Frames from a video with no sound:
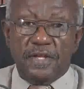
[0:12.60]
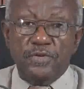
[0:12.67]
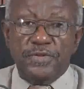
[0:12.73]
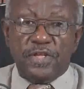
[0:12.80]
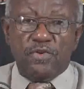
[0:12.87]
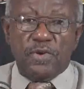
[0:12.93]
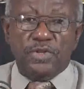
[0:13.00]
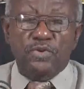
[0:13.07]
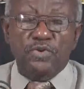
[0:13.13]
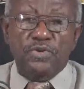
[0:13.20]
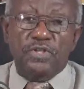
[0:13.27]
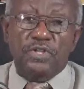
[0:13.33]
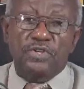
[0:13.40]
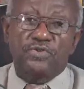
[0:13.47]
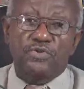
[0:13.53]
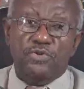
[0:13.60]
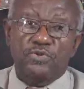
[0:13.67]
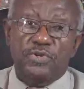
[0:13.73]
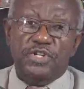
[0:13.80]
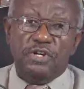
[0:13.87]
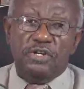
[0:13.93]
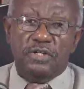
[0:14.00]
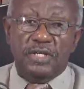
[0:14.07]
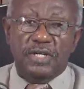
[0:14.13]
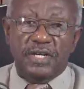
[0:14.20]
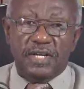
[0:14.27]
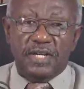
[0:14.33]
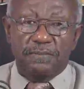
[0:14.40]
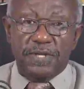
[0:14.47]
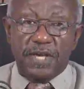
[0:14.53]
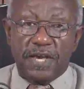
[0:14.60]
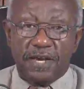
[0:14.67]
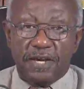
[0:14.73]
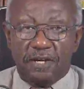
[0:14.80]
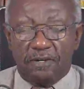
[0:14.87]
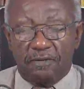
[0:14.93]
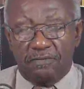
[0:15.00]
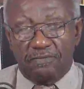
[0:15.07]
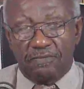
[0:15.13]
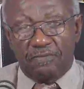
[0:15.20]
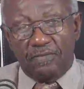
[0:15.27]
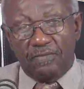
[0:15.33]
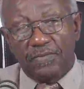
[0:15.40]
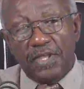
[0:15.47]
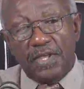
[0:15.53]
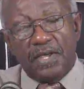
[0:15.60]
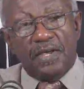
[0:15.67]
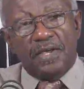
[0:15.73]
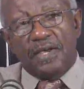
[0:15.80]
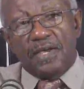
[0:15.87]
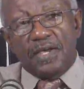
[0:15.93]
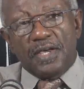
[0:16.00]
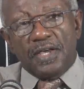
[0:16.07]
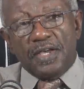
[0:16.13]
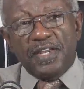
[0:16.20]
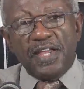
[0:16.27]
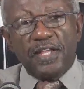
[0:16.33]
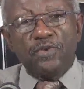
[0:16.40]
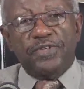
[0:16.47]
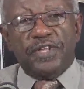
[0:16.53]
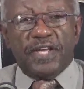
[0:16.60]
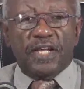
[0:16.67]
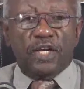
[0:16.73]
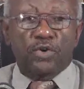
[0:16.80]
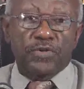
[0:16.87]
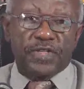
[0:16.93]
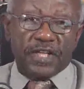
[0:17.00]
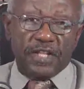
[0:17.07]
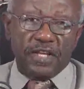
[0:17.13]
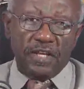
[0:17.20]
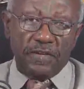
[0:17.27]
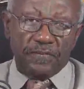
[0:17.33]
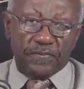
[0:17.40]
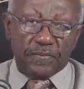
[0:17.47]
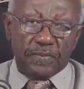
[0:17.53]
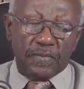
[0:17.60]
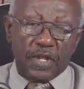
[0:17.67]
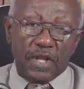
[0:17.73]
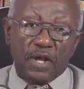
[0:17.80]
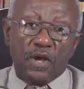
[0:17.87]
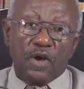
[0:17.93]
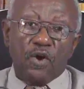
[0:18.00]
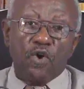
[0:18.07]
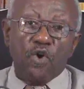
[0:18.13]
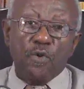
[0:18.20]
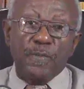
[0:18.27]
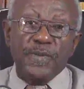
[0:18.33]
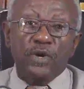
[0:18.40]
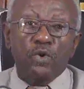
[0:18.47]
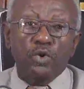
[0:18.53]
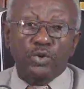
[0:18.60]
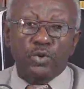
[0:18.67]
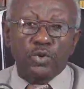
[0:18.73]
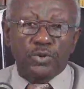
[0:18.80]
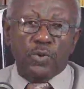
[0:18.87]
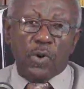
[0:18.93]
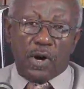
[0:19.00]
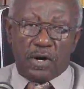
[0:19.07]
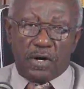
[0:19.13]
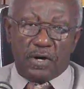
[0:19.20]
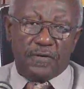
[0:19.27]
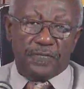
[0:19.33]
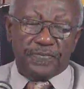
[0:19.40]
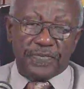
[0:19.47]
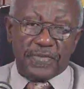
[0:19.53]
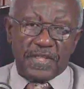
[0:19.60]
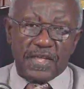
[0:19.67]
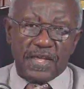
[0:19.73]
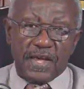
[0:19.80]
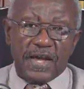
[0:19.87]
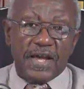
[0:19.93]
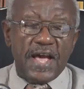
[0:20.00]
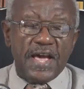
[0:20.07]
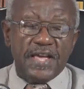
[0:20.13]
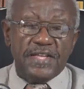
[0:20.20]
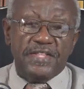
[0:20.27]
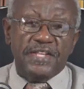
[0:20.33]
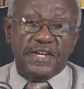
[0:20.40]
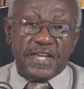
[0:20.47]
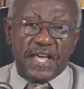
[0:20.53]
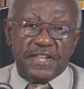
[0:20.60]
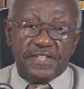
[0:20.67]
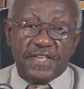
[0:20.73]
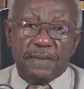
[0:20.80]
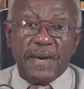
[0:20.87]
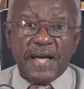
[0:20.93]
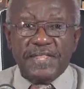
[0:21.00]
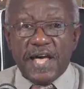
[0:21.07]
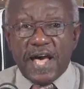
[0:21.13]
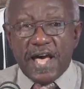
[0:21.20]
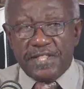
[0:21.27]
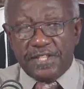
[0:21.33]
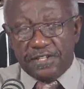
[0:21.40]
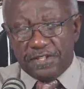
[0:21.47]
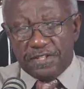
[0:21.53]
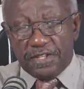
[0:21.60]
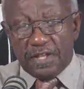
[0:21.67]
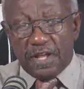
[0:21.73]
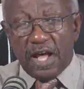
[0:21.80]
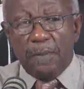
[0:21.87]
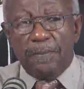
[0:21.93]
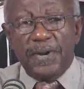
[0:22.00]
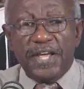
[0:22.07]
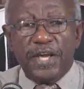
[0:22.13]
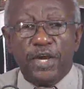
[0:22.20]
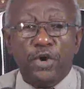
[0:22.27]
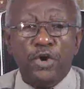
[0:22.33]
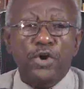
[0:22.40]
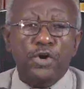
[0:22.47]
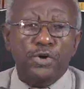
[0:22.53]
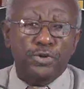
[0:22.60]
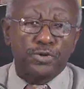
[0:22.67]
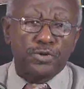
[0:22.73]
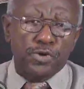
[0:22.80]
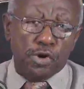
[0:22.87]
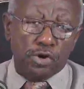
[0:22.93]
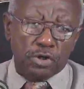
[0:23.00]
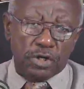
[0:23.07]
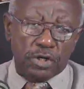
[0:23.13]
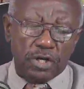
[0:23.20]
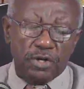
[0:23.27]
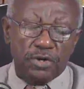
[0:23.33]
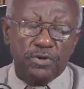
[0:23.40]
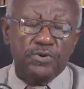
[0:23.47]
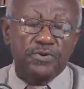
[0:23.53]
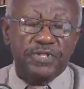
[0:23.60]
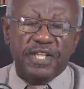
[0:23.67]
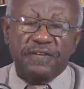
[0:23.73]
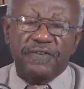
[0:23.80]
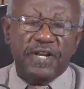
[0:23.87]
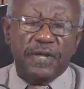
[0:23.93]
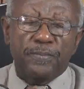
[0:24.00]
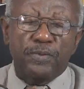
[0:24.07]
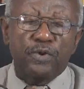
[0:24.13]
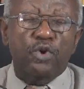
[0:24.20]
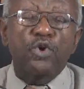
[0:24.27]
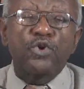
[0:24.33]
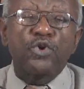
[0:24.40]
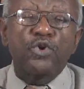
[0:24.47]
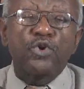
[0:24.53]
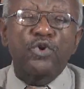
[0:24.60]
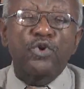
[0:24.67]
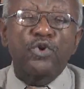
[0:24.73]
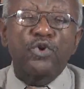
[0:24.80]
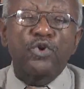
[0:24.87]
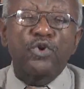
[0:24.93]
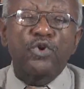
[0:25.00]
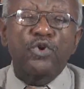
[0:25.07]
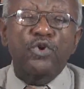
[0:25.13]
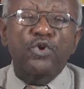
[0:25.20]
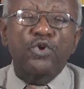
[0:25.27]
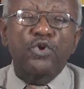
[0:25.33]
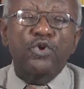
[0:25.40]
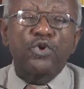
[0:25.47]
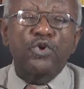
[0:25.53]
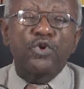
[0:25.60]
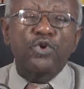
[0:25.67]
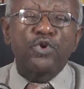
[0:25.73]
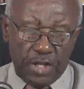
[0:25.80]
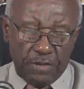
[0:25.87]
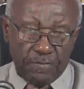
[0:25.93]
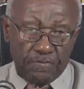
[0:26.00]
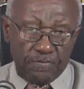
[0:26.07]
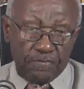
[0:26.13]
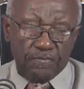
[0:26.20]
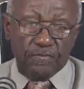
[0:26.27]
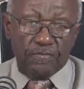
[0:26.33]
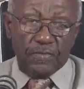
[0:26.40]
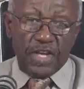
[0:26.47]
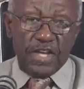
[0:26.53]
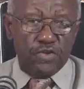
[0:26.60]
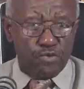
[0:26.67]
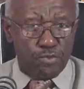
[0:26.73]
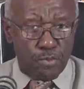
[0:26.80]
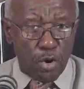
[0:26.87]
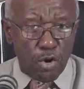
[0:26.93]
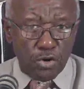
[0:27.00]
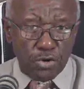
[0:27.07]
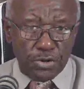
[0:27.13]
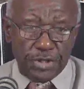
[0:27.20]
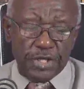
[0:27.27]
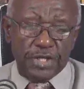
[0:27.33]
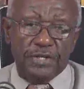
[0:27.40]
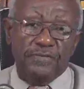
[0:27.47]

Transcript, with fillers: Salutations à tous, je suis Charles Pierre. Il y a de cela quelques années, un micro-trottoir a été réalisé à Manhattan, en plein cœur de New York, l'une des villes les plus cosmopolites des États-Unis et du monde.